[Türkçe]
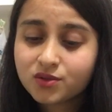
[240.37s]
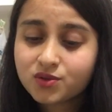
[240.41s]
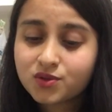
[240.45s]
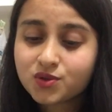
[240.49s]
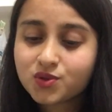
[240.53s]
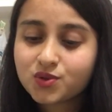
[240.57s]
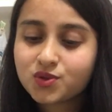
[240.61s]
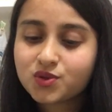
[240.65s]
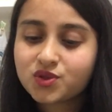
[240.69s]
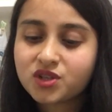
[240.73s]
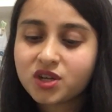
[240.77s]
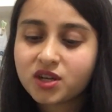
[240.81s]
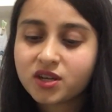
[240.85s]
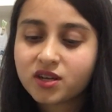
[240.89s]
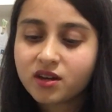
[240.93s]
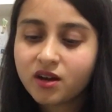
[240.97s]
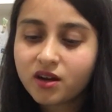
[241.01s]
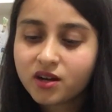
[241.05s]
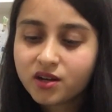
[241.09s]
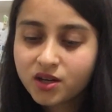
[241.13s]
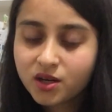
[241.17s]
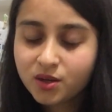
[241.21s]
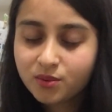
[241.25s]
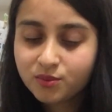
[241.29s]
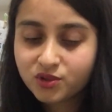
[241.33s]
şu
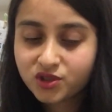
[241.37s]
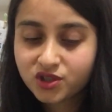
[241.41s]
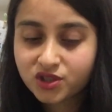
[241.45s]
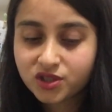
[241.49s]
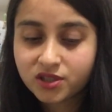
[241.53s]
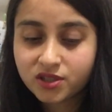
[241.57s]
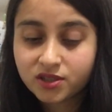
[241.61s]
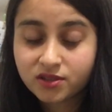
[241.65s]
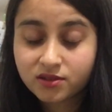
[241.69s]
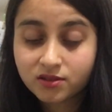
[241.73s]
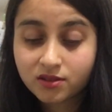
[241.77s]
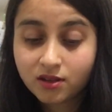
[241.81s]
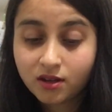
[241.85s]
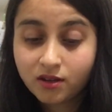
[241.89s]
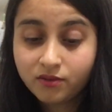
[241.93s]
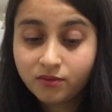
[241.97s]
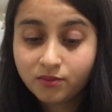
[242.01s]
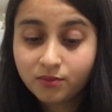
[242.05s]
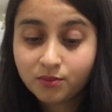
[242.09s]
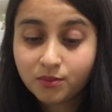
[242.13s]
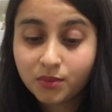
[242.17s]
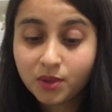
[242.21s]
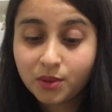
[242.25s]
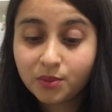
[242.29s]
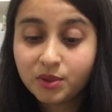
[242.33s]
şeker kamışlarından,
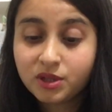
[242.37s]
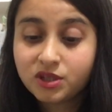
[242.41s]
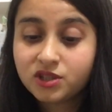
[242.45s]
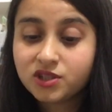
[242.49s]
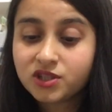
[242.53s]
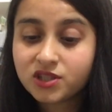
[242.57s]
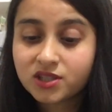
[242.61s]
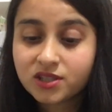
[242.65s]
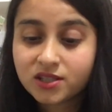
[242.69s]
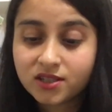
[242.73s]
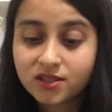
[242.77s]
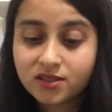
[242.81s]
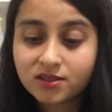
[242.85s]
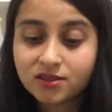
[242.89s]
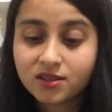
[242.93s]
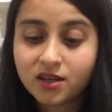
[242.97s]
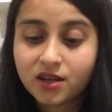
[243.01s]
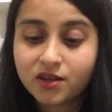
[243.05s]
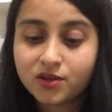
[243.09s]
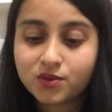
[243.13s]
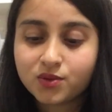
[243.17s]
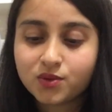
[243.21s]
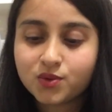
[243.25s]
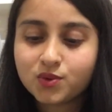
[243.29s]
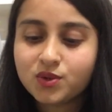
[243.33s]
bebe
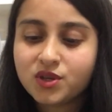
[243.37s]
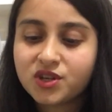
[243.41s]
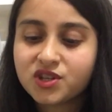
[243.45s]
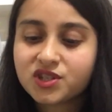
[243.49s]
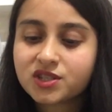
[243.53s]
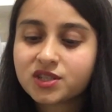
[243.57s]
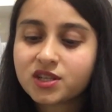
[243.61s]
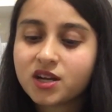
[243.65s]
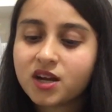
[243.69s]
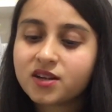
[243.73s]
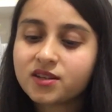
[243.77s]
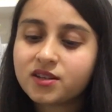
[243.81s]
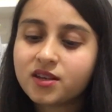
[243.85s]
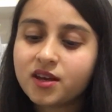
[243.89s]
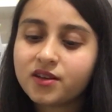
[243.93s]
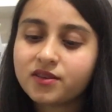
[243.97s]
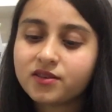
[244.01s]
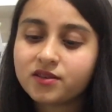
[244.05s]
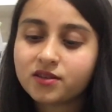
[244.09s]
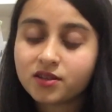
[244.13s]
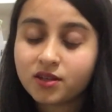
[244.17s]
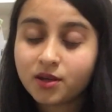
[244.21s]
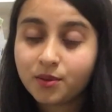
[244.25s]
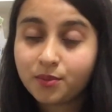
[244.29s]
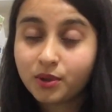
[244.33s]
dişlerinden, güneşlerden,
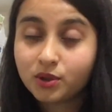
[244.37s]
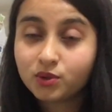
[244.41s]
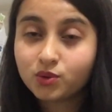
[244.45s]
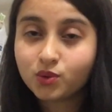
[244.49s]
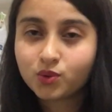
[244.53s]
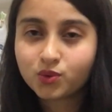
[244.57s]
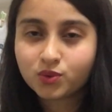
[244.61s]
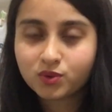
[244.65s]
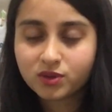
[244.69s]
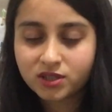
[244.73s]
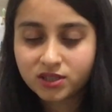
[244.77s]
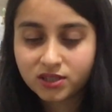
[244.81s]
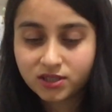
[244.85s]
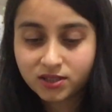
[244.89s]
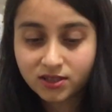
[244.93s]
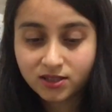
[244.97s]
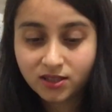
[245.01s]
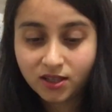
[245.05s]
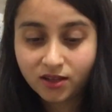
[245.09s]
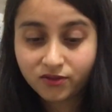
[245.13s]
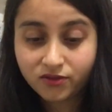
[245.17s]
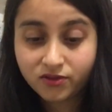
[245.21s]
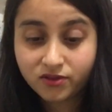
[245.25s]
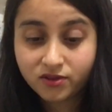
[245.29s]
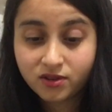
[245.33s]
yaban
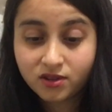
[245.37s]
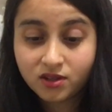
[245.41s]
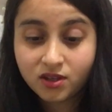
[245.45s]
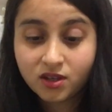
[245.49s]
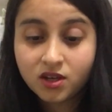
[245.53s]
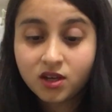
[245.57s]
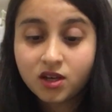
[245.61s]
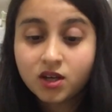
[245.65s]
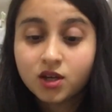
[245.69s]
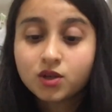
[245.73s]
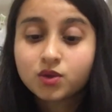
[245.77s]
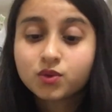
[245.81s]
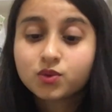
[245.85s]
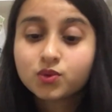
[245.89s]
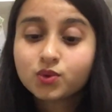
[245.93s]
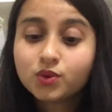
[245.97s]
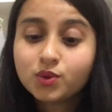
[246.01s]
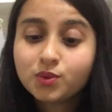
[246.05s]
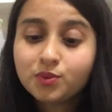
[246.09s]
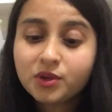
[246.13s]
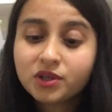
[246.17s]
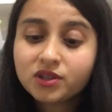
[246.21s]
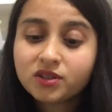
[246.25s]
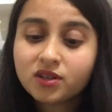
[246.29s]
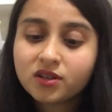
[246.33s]
otlarından.
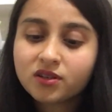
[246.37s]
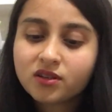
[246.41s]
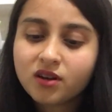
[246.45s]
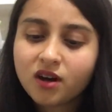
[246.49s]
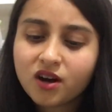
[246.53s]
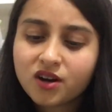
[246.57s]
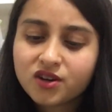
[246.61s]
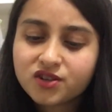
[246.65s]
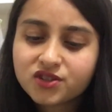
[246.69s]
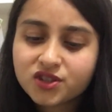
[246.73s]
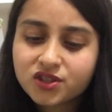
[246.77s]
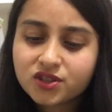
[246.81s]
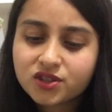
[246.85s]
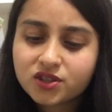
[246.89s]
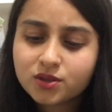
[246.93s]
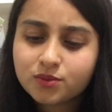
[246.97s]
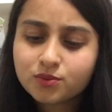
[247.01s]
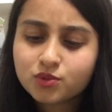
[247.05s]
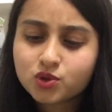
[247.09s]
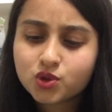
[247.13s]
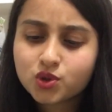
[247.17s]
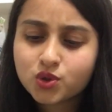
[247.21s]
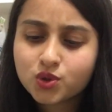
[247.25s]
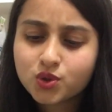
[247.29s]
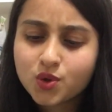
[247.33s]
Durmadan harcadığım
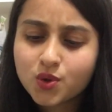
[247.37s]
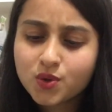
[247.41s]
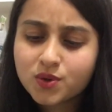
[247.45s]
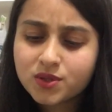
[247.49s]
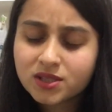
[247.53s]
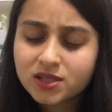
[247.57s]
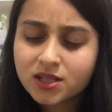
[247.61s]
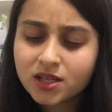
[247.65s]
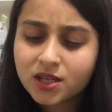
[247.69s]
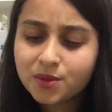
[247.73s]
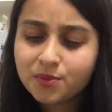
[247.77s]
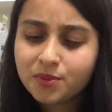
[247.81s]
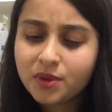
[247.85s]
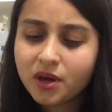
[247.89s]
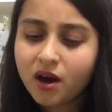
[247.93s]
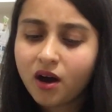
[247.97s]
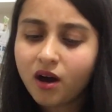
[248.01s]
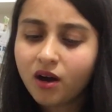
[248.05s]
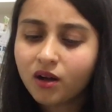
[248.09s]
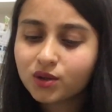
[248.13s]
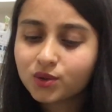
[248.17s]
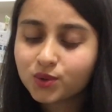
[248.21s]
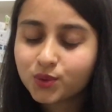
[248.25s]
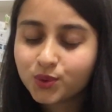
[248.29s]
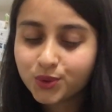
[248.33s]
şu gözlerimi
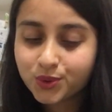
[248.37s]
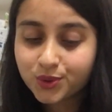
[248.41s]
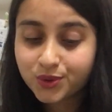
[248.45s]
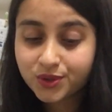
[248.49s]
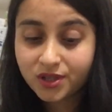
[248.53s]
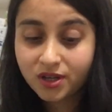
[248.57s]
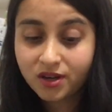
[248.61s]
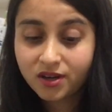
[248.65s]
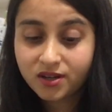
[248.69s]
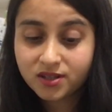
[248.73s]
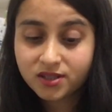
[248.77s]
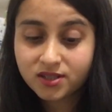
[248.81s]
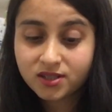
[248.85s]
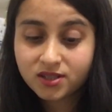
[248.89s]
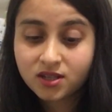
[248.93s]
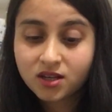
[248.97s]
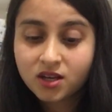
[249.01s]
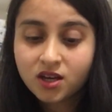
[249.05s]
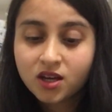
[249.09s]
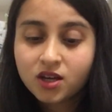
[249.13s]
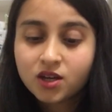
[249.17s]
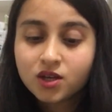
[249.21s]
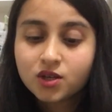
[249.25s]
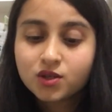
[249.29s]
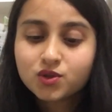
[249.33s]
al kurtar.
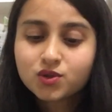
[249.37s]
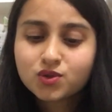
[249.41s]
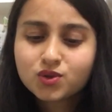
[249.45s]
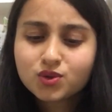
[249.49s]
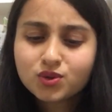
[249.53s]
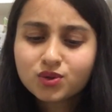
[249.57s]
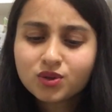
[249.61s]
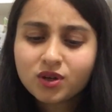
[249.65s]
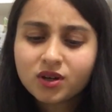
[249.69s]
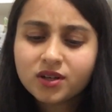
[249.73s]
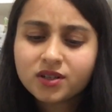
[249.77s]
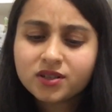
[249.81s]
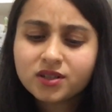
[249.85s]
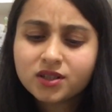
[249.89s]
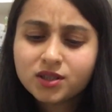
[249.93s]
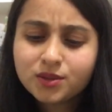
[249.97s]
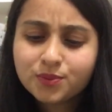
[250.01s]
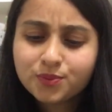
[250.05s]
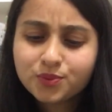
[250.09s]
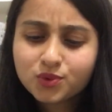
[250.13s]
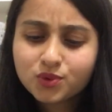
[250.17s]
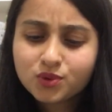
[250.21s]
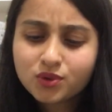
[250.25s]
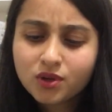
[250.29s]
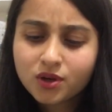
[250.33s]
Şu
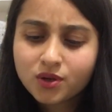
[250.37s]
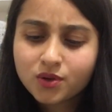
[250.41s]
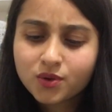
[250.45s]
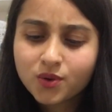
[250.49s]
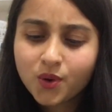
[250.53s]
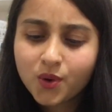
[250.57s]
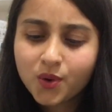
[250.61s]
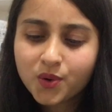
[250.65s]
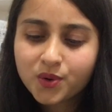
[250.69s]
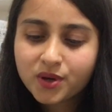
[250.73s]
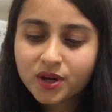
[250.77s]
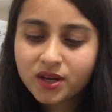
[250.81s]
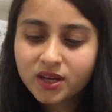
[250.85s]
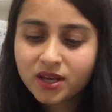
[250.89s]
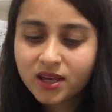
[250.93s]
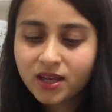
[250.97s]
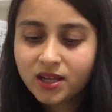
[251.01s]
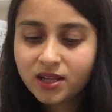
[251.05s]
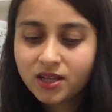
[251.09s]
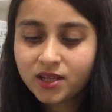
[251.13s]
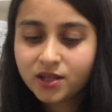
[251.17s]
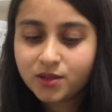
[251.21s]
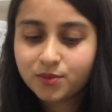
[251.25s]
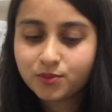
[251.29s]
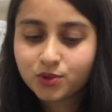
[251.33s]
aranıp duran korkak
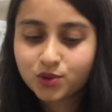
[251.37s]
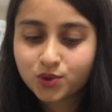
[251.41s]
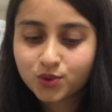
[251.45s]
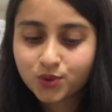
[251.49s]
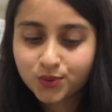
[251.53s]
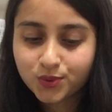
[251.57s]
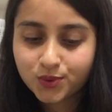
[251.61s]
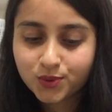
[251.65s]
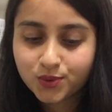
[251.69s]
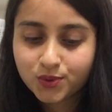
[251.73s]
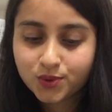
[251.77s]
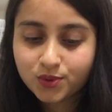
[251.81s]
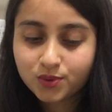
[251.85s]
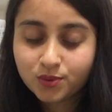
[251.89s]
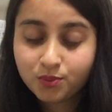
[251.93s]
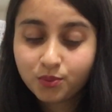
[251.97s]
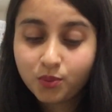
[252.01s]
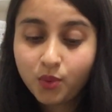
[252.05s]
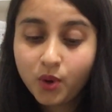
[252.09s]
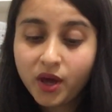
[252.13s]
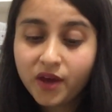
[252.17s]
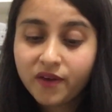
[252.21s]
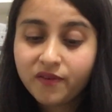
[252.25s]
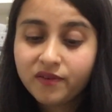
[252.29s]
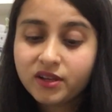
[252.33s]
ellerimi tut.
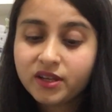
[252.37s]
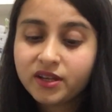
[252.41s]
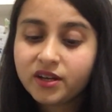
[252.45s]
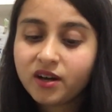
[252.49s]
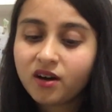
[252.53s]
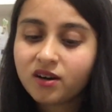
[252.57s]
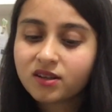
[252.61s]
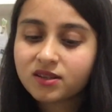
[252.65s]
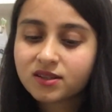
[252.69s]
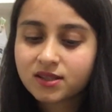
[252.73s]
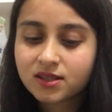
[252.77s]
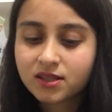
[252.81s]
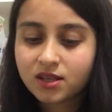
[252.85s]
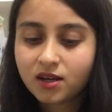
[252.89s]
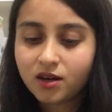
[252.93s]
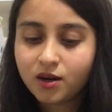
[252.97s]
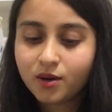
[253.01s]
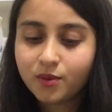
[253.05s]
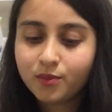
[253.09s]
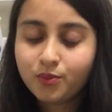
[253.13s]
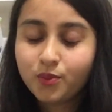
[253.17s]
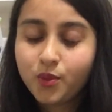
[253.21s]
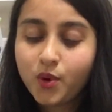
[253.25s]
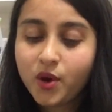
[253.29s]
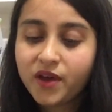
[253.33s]
Bu evleri atla,
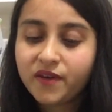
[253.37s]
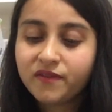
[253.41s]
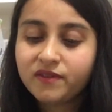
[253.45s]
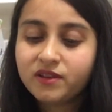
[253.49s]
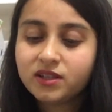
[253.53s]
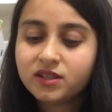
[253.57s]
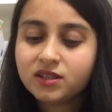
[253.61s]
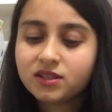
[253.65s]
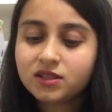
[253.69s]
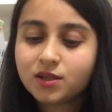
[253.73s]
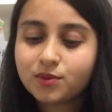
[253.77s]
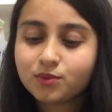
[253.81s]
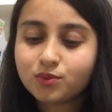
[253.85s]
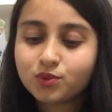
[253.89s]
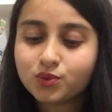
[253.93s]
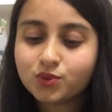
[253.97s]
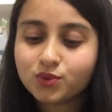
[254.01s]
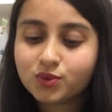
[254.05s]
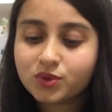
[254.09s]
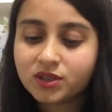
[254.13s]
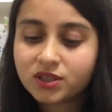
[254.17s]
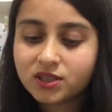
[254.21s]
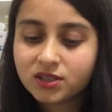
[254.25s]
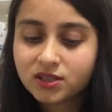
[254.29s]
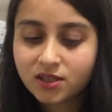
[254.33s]
bu evleri de
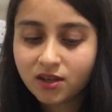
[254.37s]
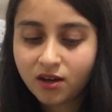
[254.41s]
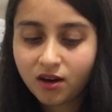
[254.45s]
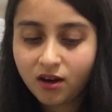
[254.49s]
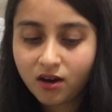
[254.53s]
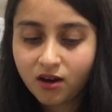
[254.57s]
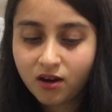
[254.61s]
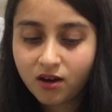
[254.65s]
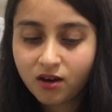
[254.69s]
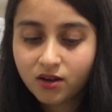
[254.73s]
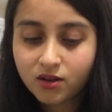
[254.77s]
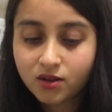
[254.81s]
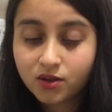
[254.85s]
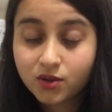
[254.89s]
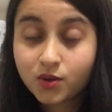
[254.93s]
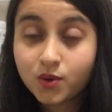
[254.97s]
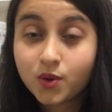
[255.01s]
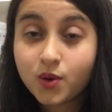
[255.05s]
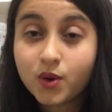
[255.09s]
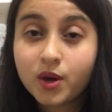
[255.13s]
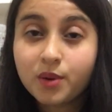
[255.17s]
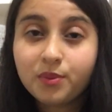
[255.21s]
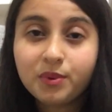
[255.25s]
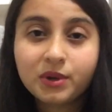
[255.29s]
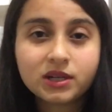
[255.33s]
bunları da.
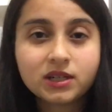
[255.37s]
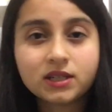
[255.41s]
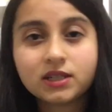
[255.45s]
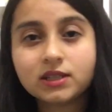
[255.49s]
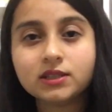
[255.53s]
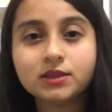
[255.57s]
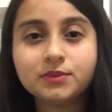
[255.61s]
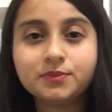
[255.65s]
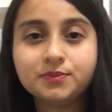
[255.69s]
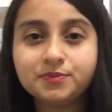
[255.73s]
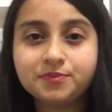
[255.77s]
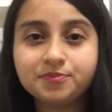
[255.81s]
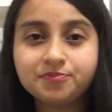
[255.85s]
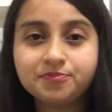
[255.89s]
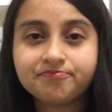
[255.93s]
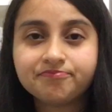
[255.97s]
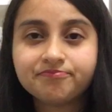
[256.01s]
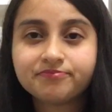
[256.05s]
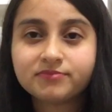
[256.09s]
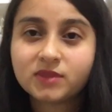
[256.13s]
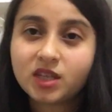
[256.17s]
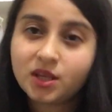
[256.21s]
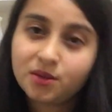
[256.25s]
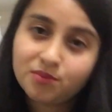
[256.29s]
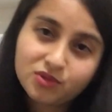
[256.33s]
Göğe bakalım.''
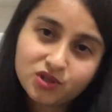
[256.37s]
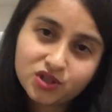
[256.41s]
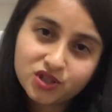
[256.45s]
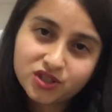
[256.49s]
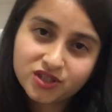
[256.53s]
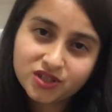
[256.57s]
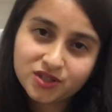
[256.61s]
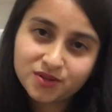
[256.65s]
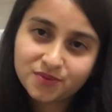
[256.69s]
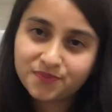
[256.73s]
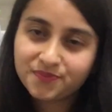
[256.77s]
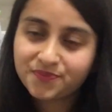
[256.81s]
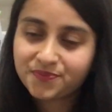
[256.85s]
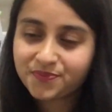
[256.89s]
demiş.